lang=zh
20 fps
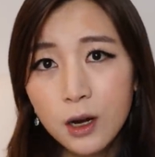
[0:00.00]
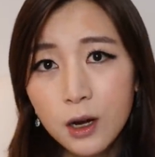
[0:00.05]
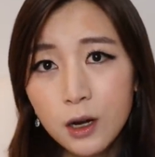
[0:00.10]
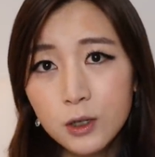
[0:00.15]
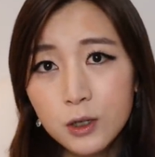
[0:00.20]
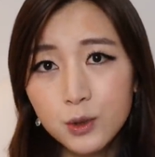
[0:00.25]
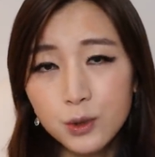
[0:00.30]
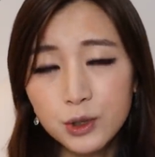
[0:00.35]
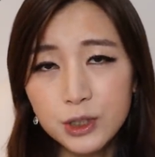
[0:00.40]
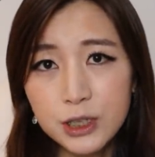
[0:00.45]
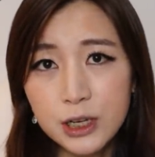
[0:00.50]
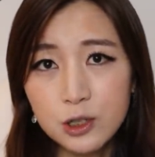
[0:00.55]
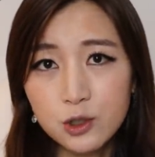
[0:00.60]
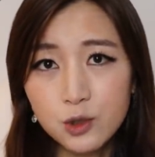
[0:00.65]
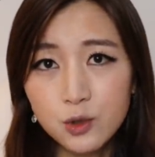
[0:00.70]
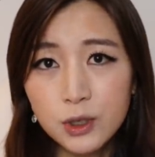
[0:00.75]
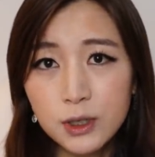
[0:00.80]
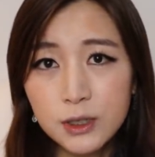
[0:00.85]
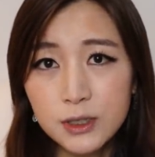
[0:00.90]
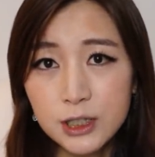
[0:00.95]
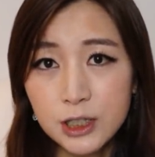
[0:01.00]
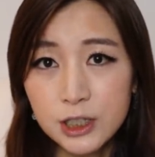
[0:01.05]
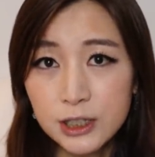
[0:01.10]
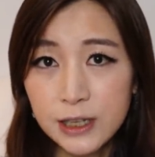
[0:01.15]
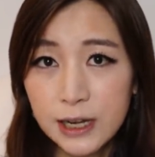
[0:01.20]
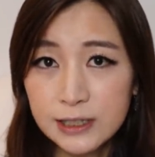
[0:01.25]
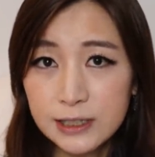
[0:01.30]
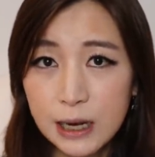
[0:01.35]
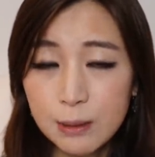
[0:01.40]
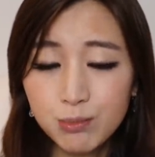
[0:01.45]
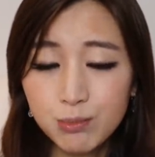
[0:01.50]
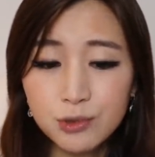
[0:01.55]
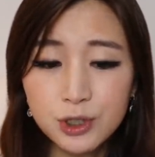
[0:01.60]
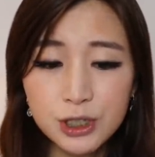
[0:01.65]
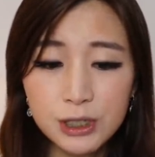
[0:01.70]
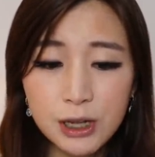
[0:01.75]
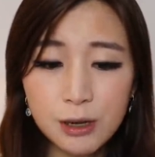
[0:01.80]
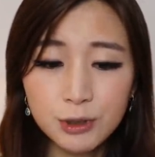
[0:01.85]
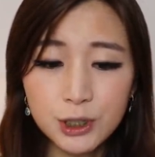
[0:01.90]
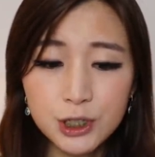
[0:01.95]
而作者也说，其实大家不
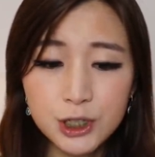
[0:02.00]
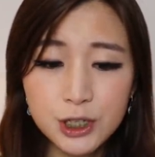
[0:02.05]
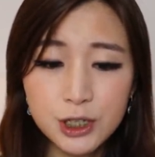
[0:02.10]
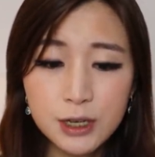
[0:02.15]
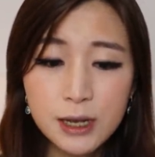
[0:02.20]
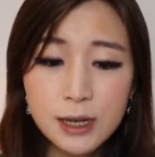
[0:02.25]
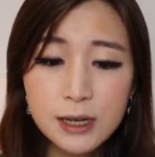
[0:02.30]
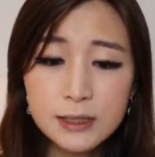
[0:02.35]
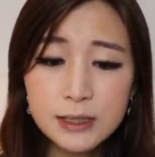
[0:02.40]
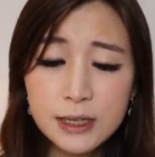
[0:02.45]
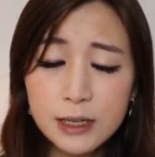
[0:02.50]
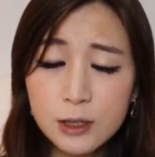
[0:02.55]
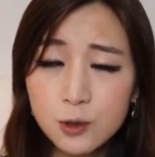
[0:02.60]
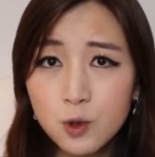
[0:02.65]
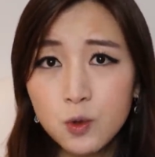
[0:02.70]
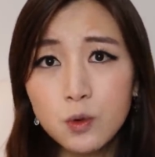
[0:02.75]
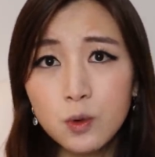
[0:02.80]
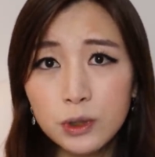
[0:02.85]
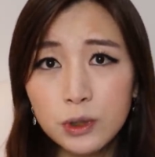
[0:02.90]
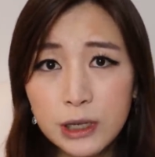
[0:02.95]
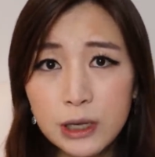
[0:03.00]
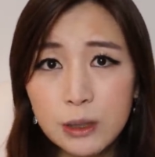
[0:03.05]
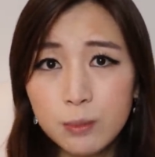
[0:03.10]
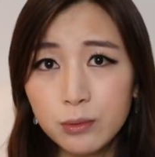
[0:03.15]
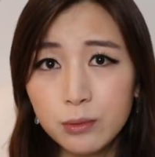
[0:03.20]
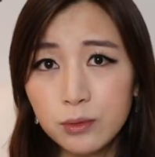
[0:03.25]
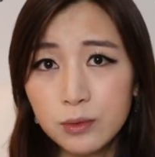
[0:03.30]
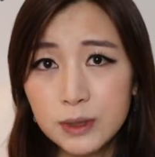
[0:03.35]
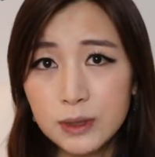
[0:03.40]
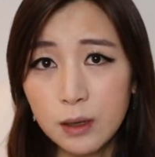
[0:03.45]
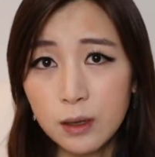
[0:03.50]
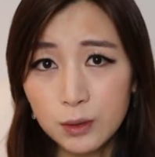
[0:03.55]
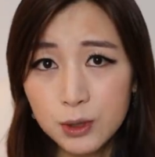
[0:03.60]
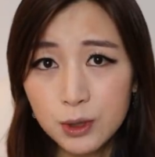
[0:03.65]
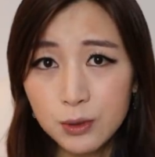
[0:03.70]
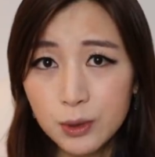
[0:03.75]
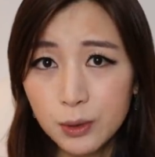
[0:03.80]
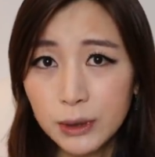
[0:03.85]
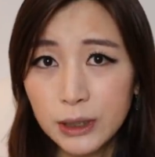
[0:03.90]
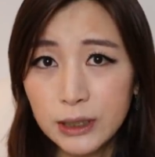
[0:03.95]
知道的是，在中国内部早
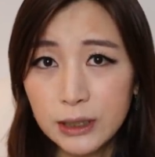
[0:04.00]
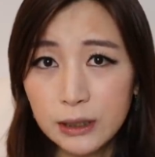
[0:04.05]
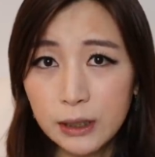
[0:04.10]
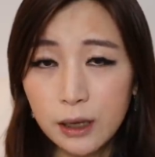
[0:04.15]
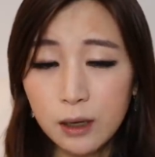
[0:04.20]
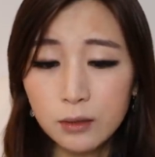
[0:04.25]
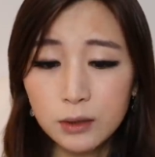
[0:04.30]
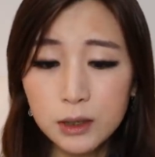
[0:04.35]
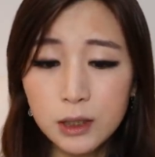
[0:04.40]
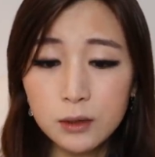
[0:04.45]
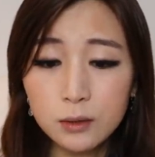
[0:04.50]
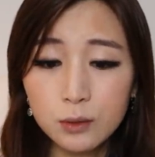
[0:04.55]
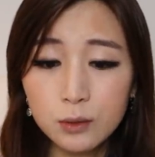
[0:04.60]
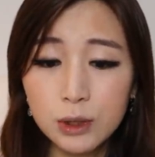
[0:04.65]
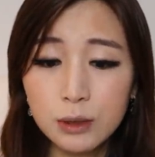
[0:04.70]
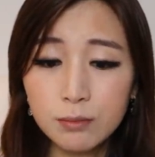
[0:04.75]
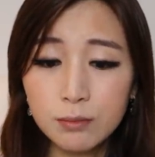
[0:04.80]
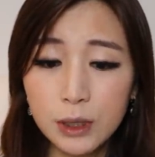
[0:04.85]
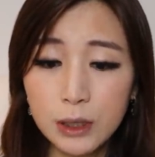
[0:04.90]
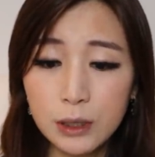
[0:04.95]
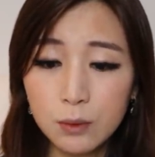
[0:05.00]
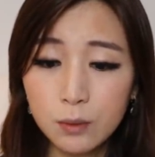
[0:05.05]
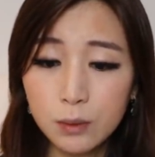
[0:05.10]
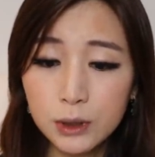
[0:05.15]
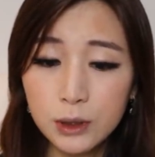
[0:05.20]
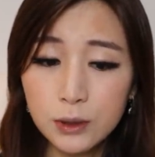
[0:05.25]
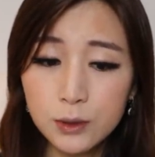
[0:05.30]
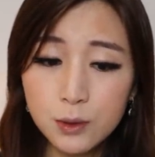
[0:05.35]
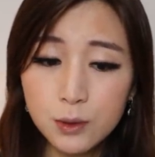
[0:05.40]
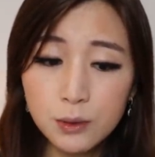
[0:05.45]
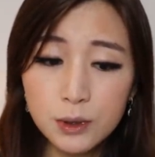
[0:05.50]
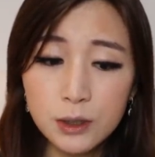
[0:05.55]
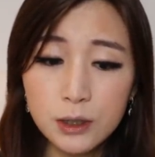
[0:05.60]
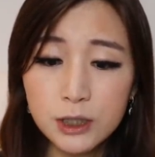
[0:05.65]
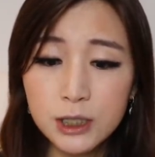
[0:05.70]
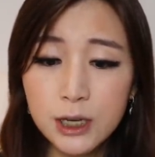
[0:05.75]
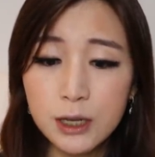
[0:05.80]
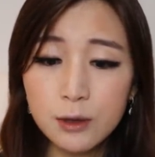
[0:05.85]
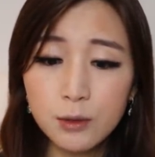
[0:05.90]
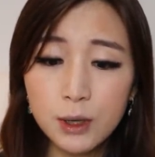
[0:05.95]
就有了一套应对美国的综
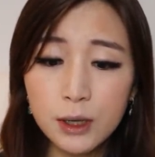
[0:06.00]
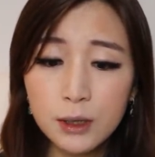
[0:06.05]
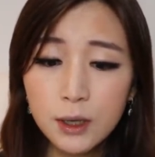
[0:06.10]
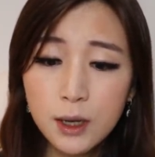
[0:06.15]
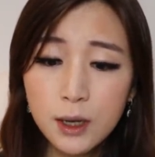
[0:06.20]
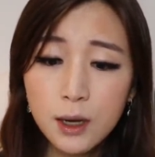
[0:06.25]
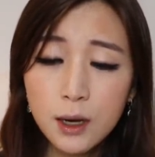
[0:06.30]
合战略，